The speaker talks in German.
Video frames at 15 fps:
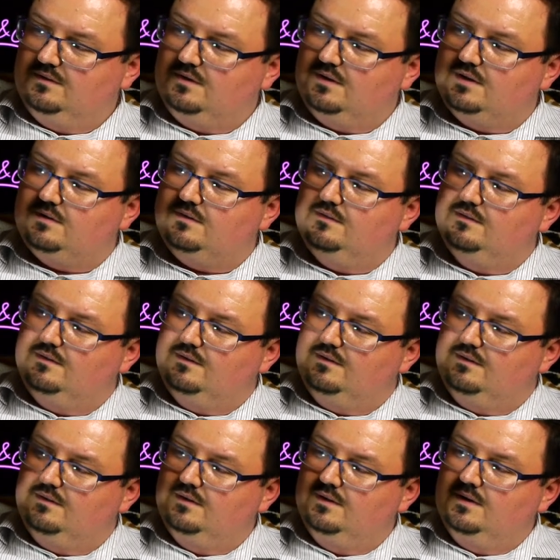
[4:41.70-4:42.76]
Ach
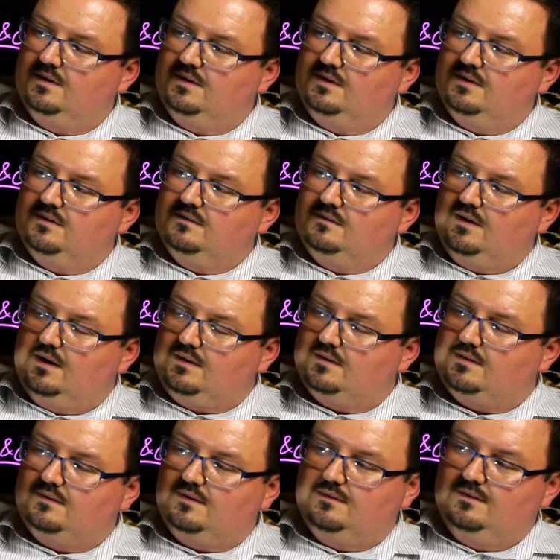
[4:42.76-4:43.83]
so, ja,
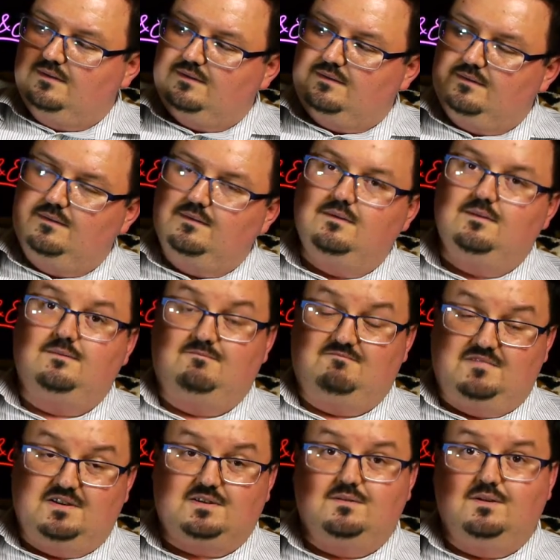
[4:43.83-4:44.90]
das damals so.
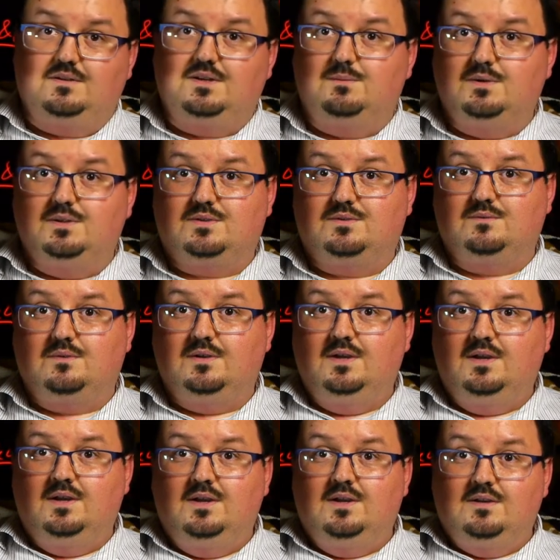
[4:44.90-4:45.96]
Und das war damals so.
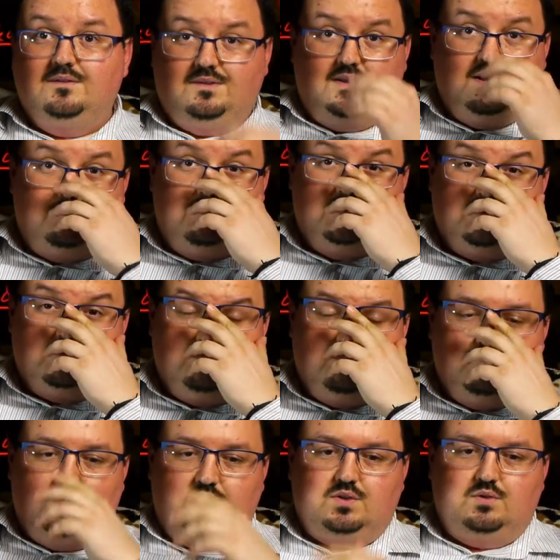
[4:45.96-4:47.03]
Damals
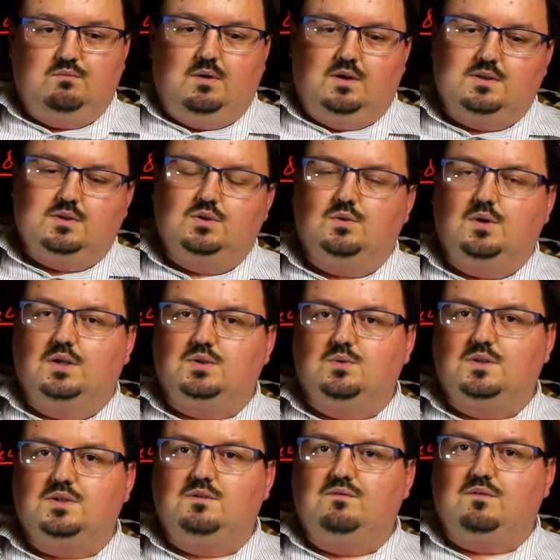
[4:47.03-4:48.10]
war es meistens sogar so,
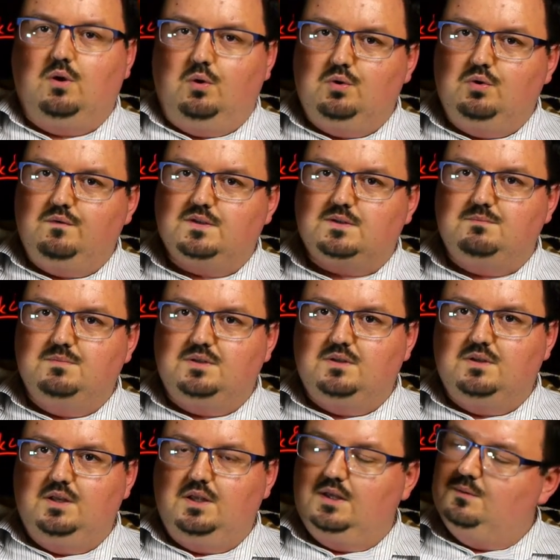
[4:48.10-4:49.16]
dass die Frau noch was mit
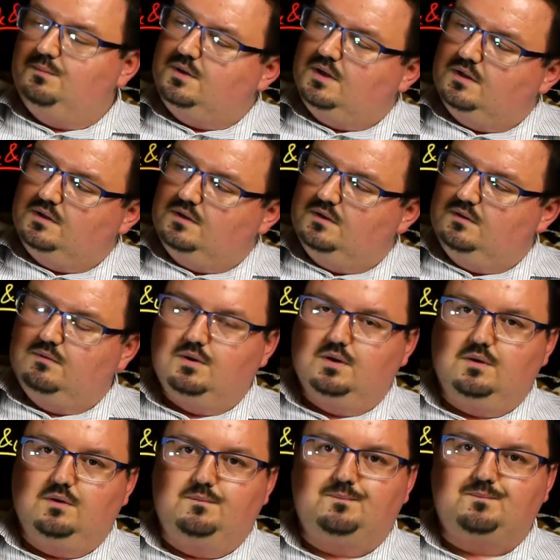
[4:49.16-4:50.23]
in die Ehe brachte,
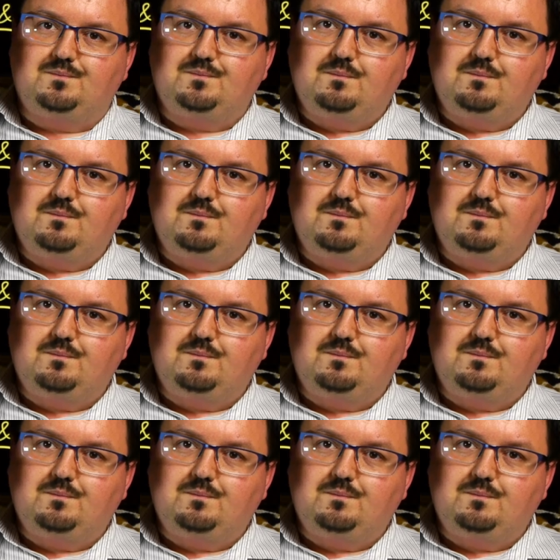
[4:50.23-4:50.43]
ähm,